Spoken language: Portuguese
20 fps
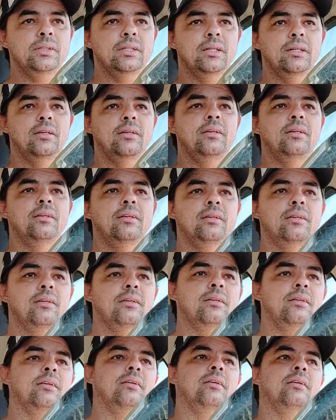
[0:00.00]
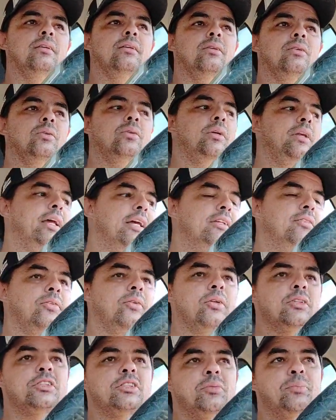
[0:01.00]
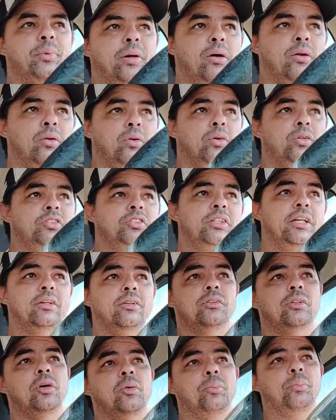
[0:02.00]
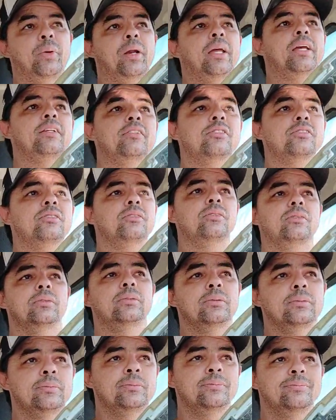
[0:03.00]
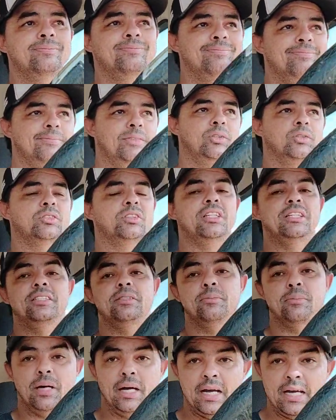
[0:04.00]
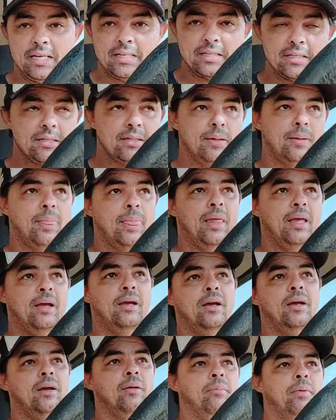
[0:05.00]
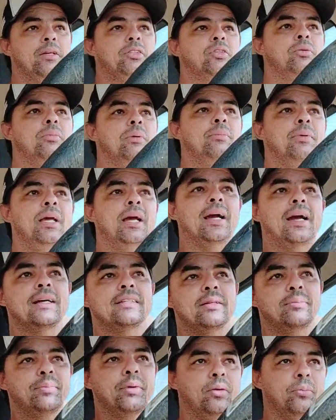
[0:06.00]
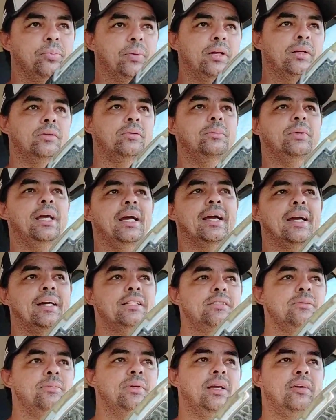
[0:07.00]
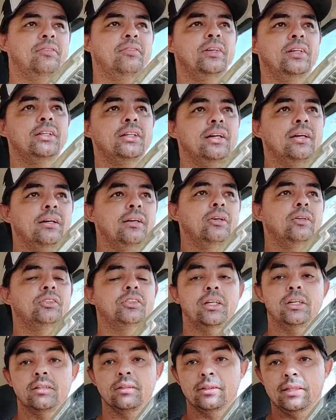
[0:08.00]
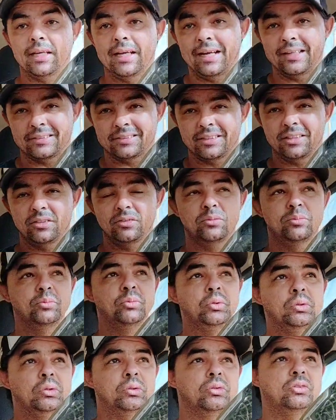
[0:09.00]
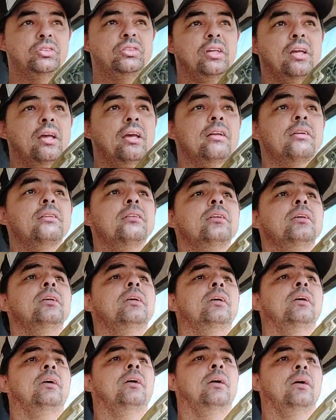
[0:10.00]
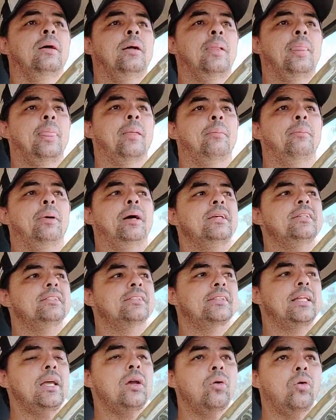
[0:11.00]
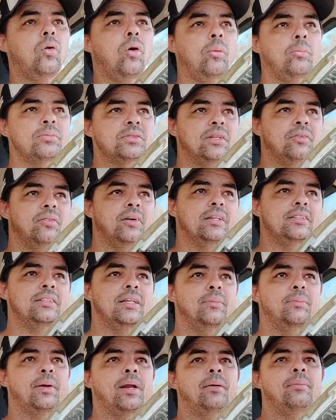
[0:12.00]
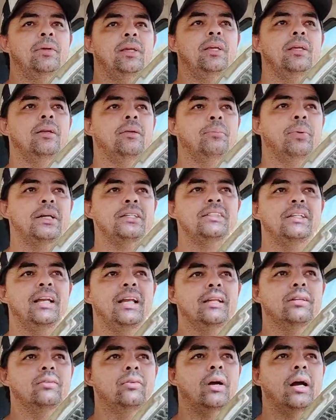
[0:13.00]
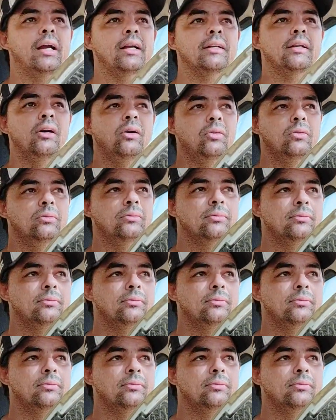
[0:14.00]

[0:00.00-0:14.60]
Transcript: e o cliente falou assim: Paulo, eu gostei do teu preço, gostei demais. Mas como a minha casa é pelo plano Minha Casa Minha Vida, eu já andei gastando muito dinheiro mas tem como você fazer para mim parcelado no cartão?